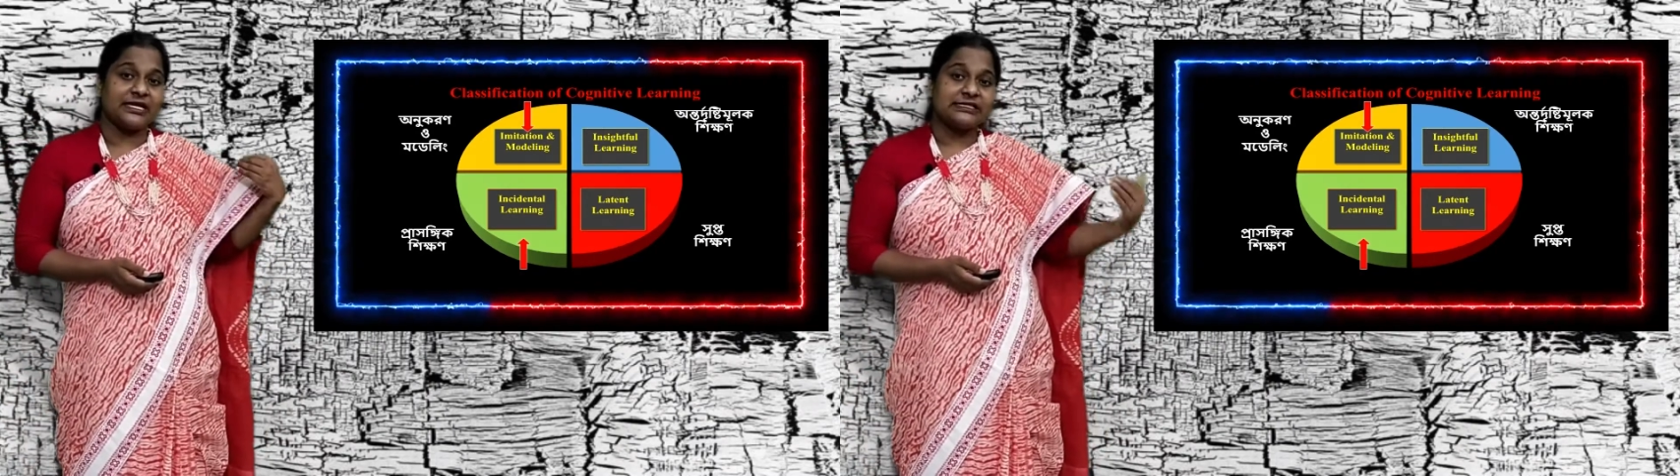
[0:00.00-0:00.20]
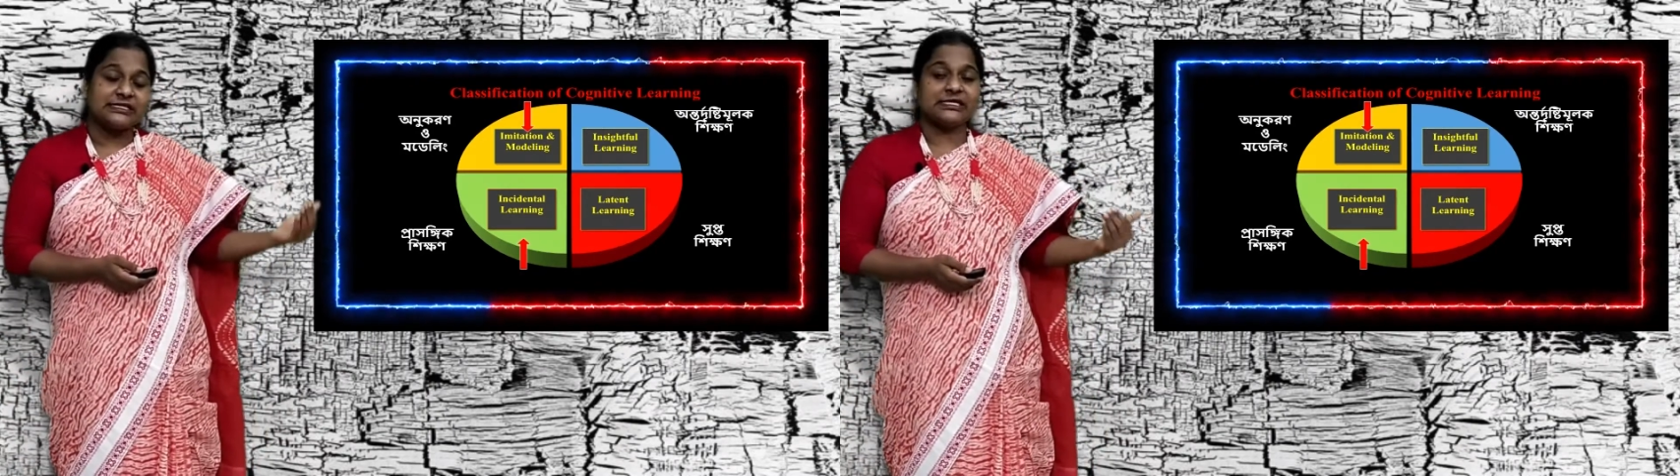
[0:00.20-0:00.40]

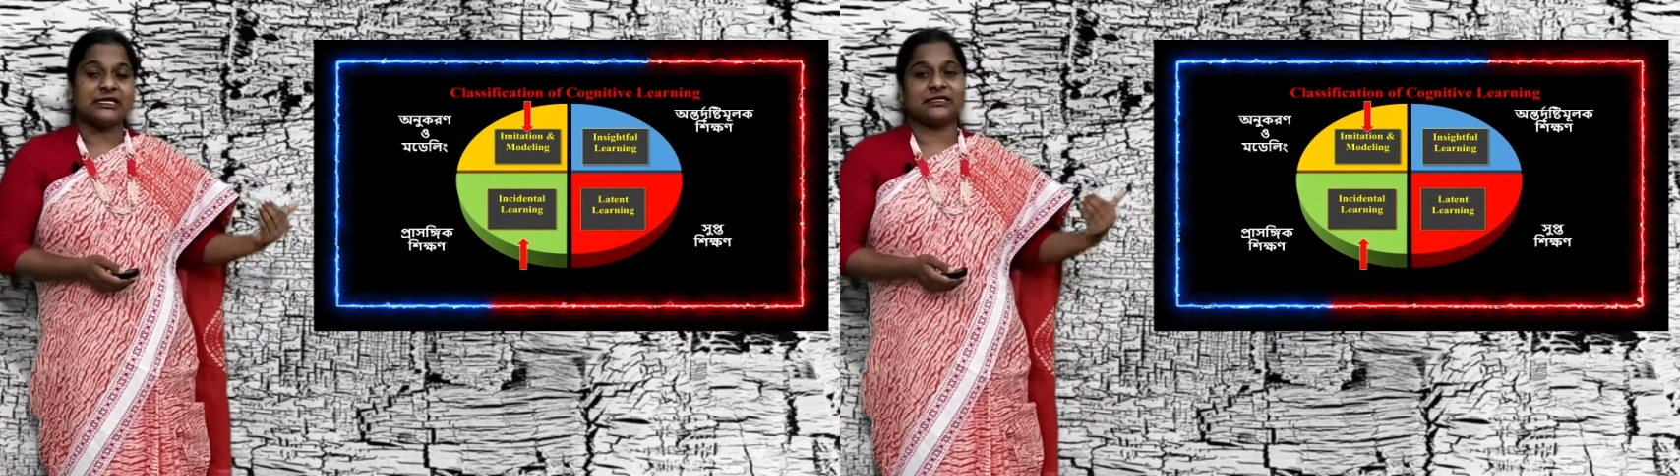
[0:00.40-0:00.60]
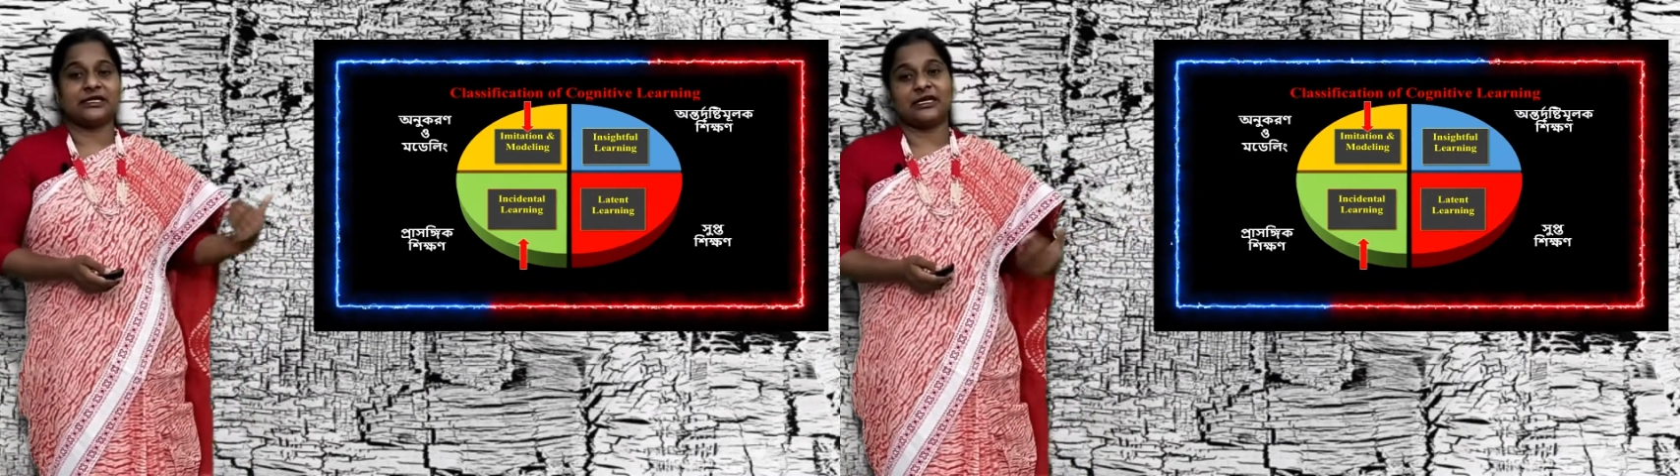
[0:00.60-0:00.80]

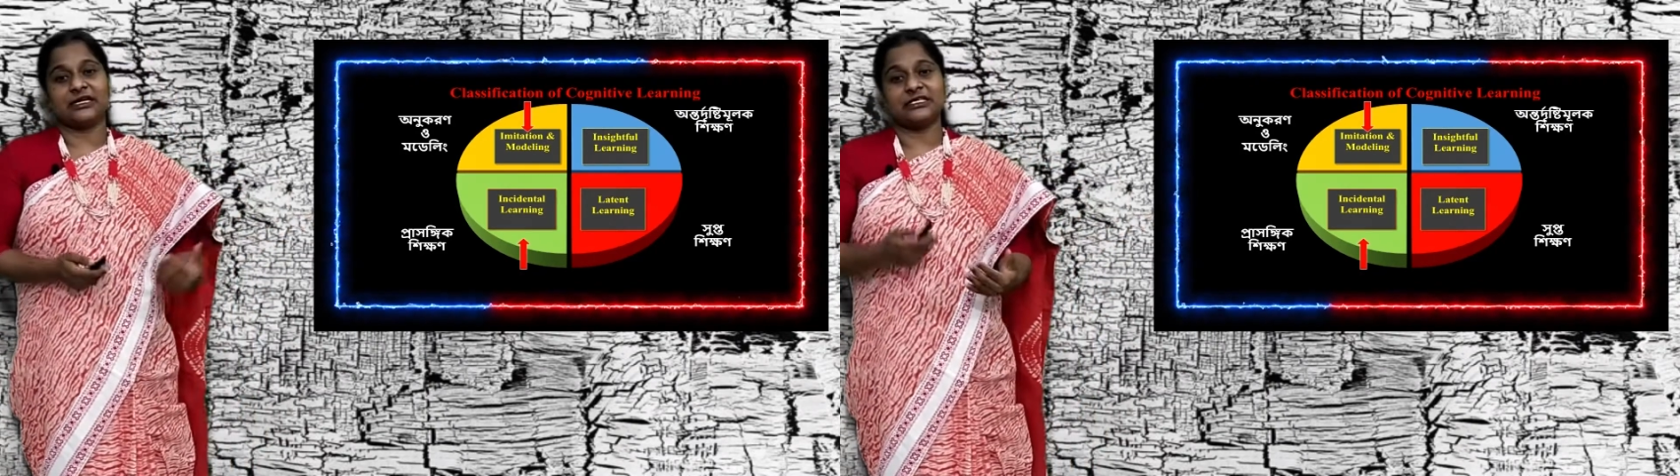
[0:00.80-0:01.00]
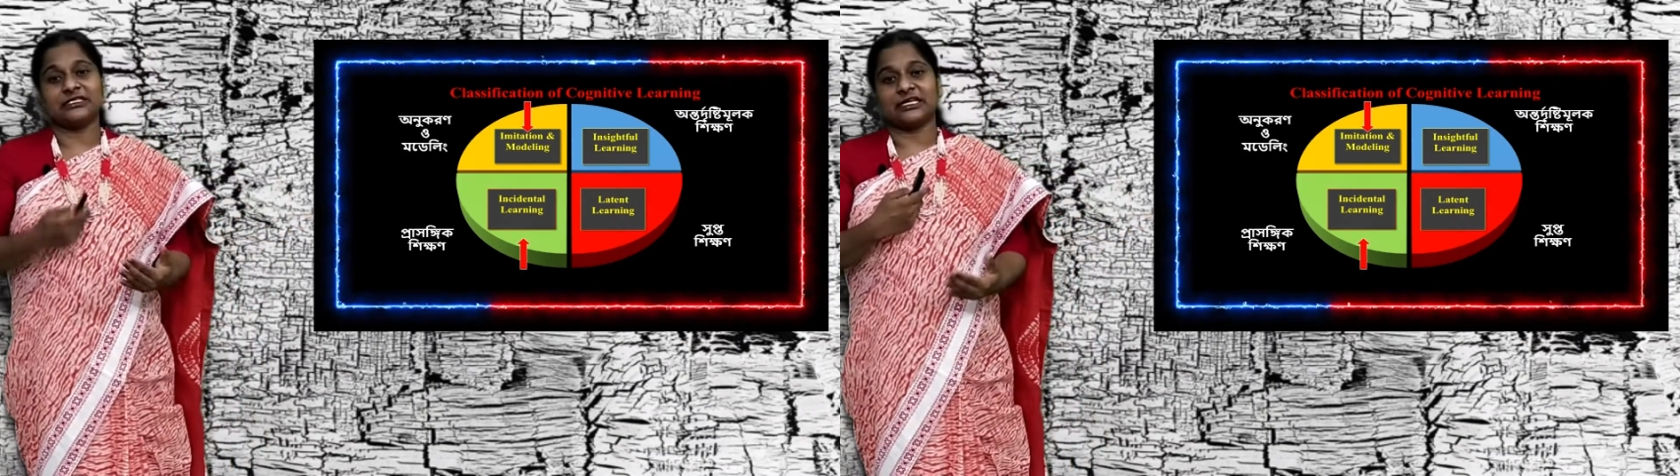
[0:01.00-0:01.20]
ইনসিডেন্টাল
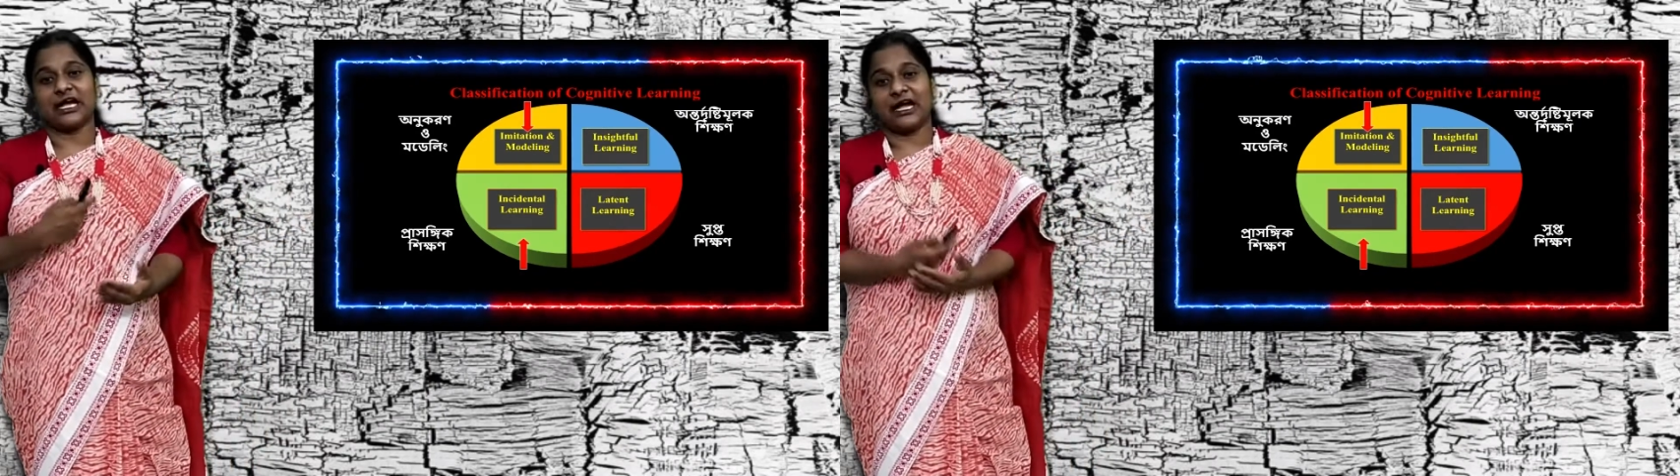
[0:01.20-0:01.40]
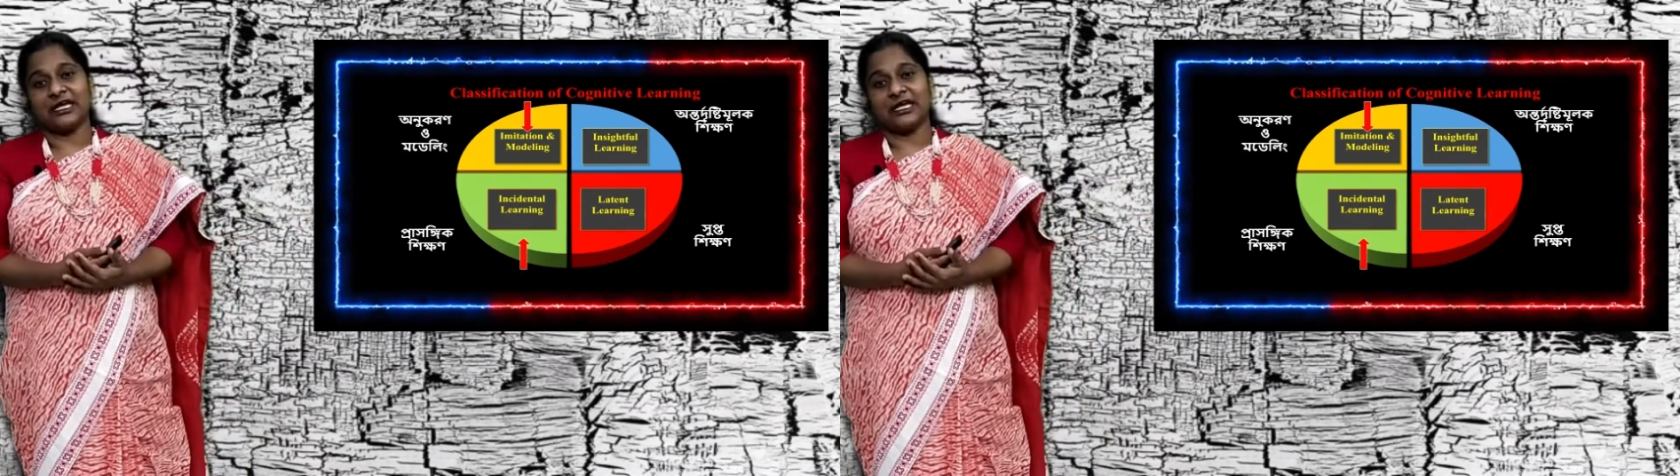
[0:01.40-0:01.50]
লার্নিং যেটা